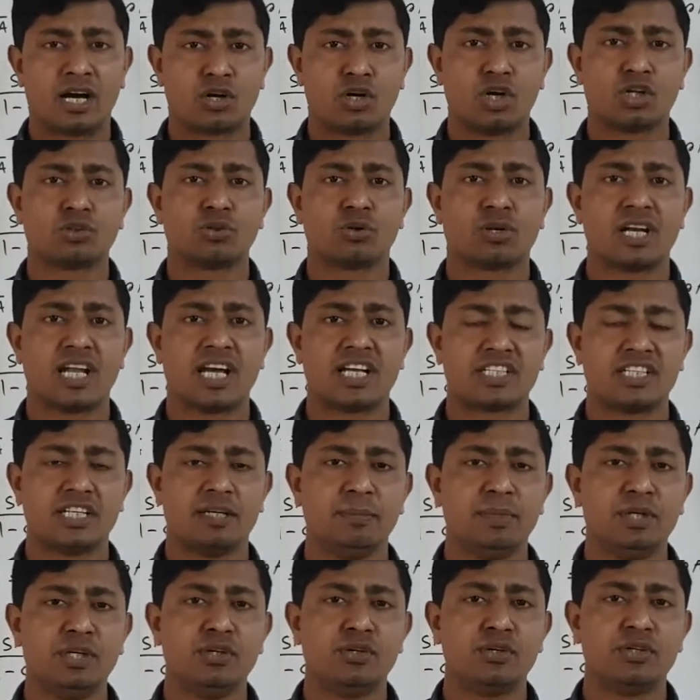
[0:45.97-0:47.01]
গত ক্লাসের
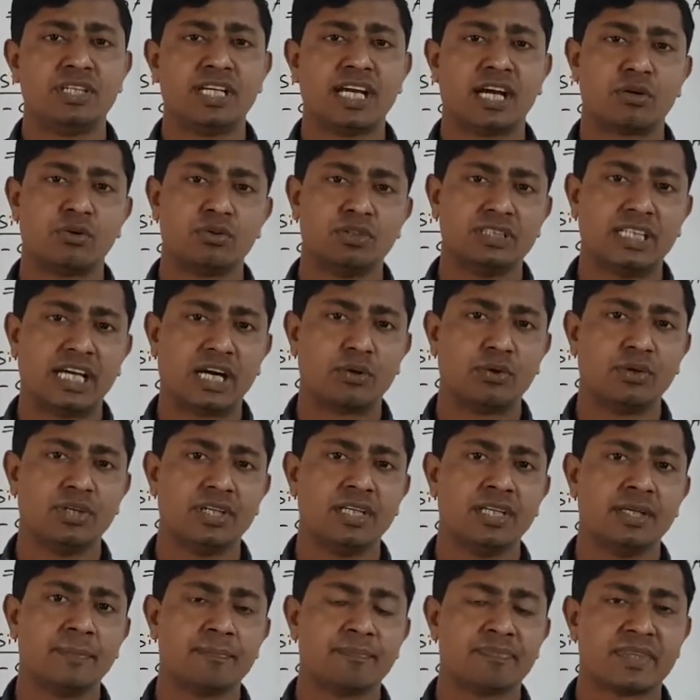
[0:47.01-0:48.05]
ভিডিওটি এখনই দেখনি
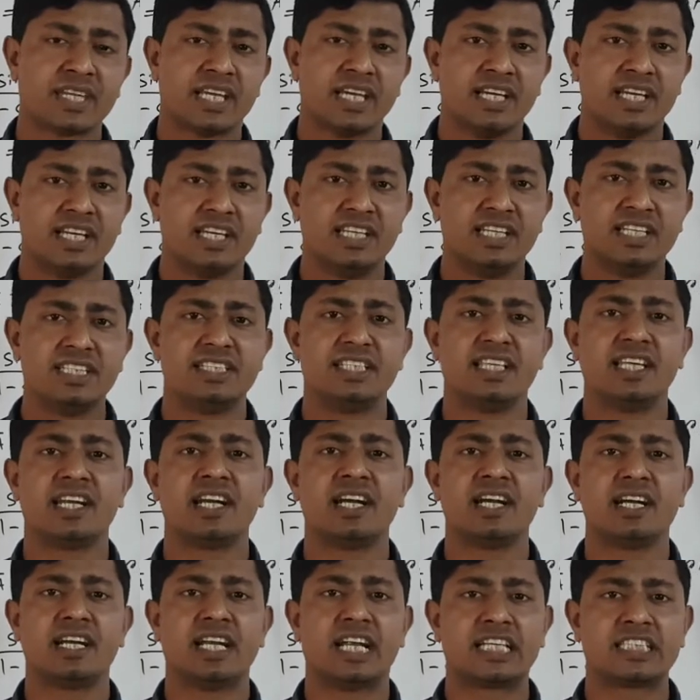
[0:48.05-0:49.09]
নিচের
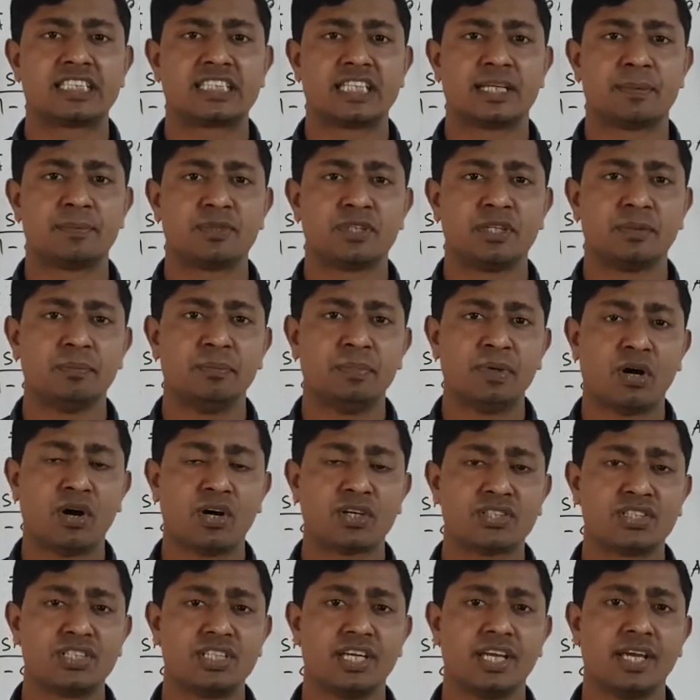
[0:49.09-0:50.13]
ডেসক্রিপশন
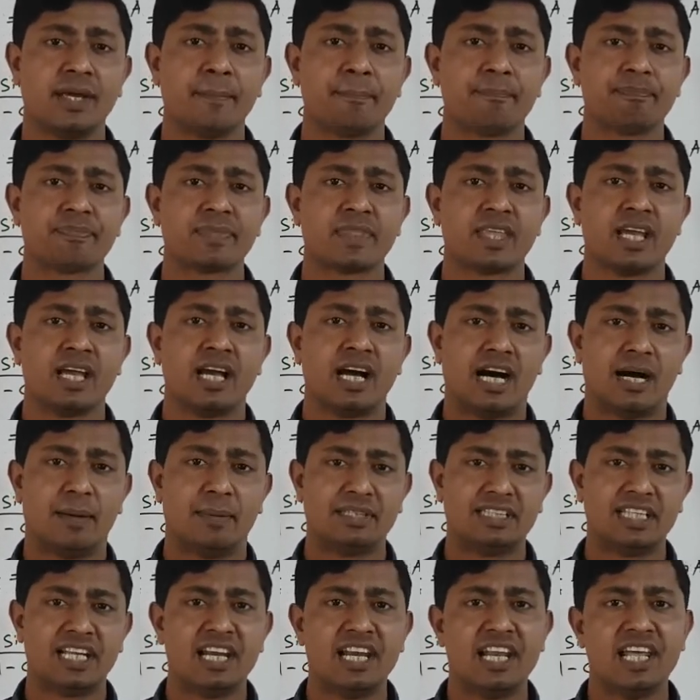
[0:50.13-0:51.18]
বক্সে
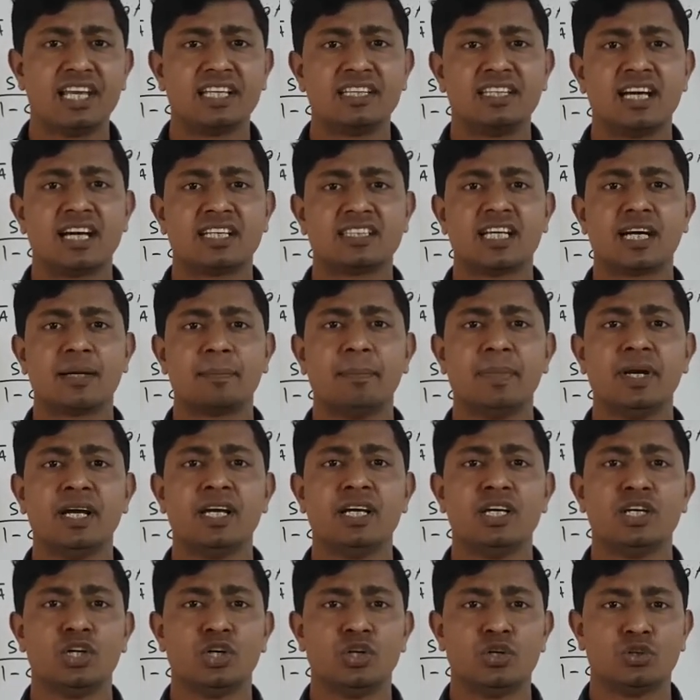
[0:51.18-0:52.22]
আমাদের লিঙ্ক দেওয়া থাকবে
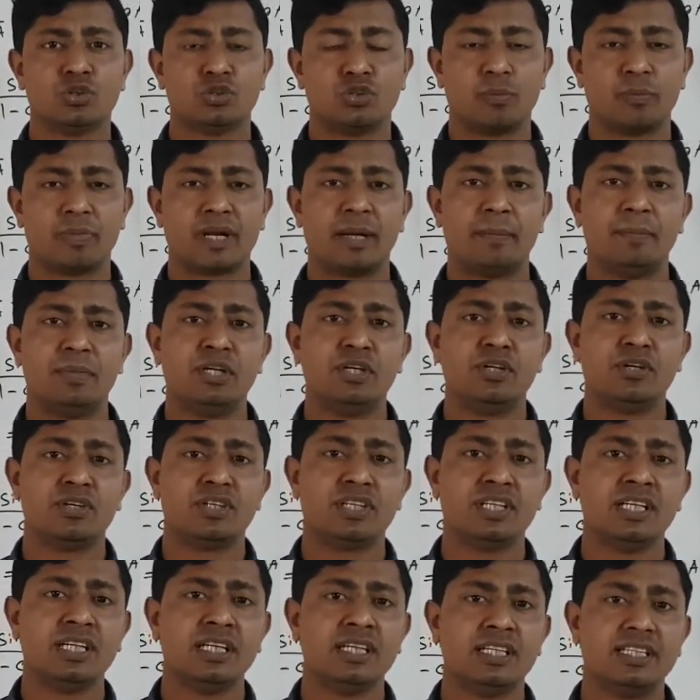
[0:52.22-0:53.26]
তোমরা
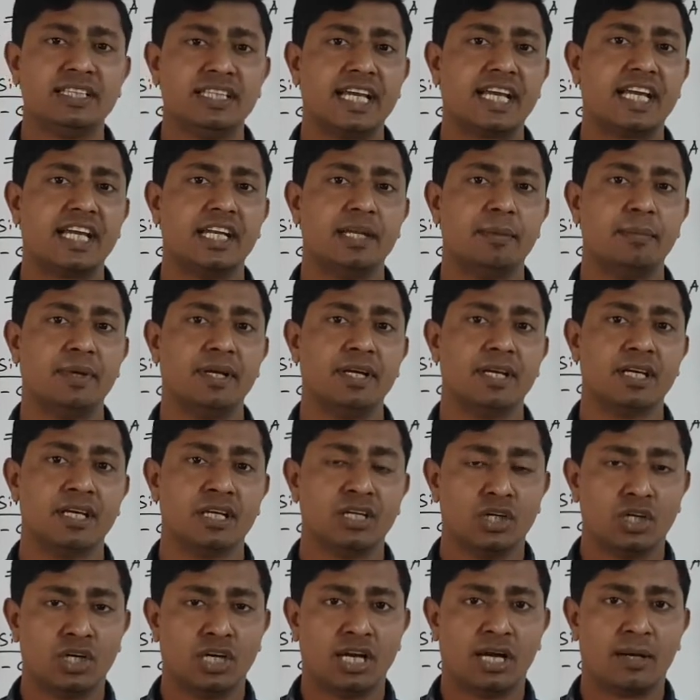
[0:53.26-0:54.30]
ভিডিওটি দেখে নিবে
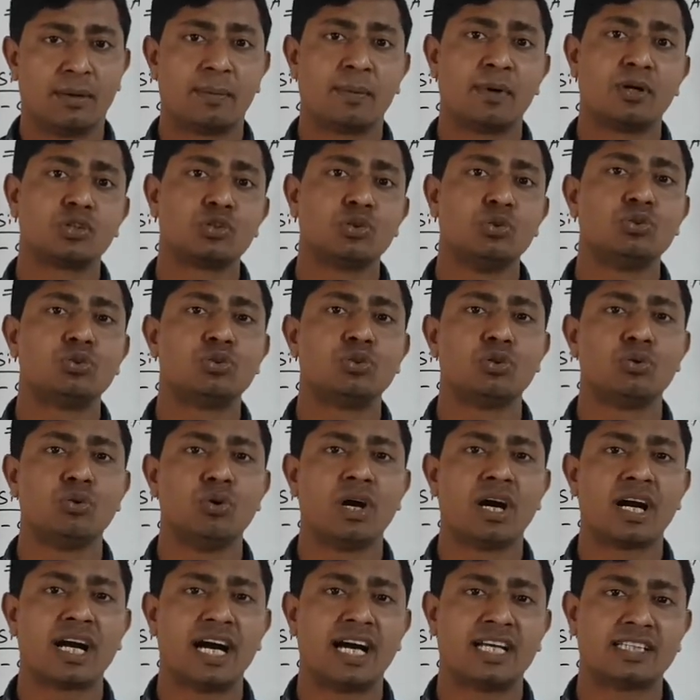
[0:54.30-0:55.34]
এবং
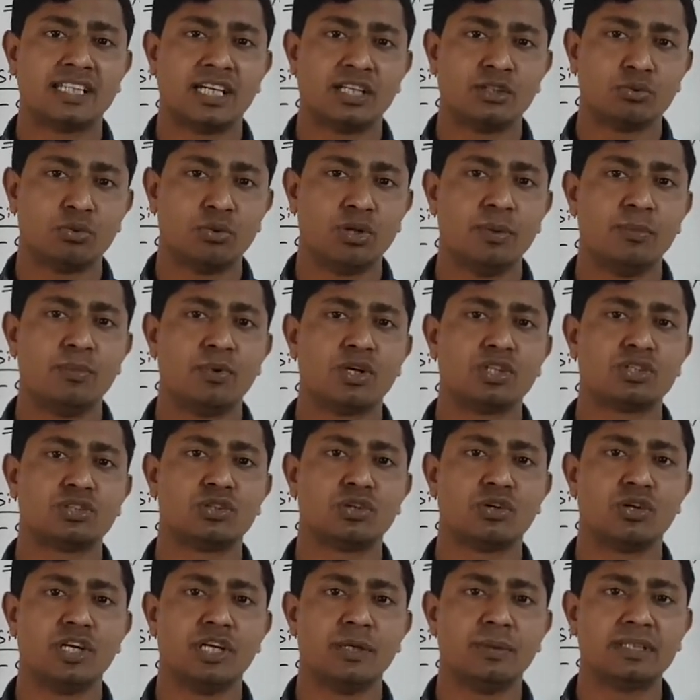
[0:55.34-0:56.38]
সূত্রগুলো খাতায় তুলে মুখস্থ
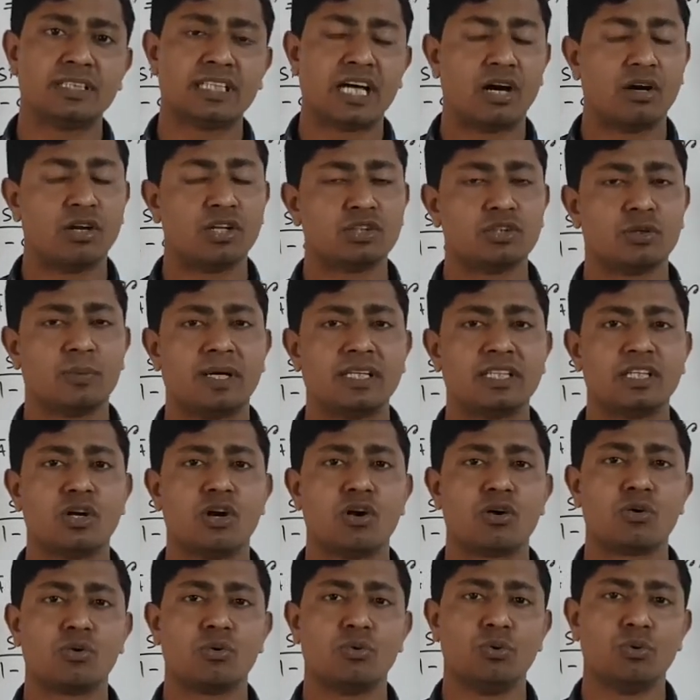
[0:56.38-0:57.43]
করে নিবে তাহলে তোমাদের
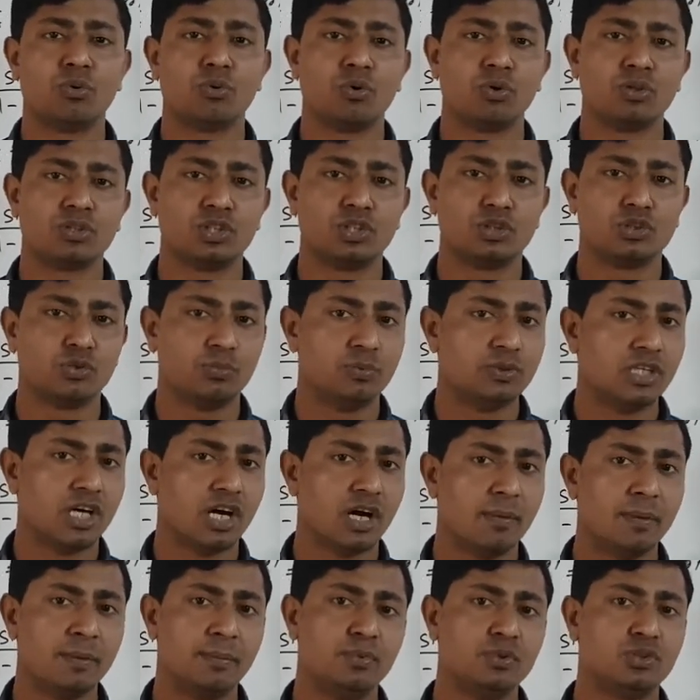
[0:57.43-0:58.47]
অঙ্কগুলো করতে সুবিধা
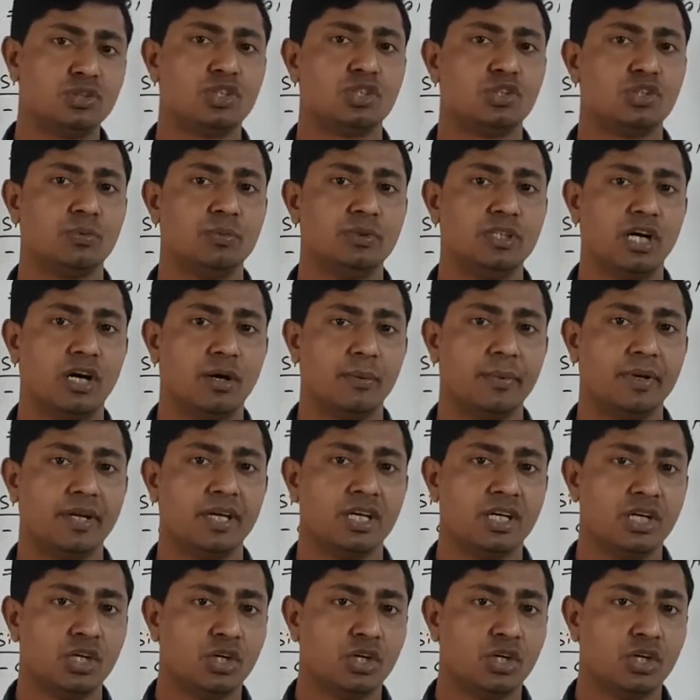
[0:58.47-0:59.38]
হবে বুঝতে সুবিধা হবে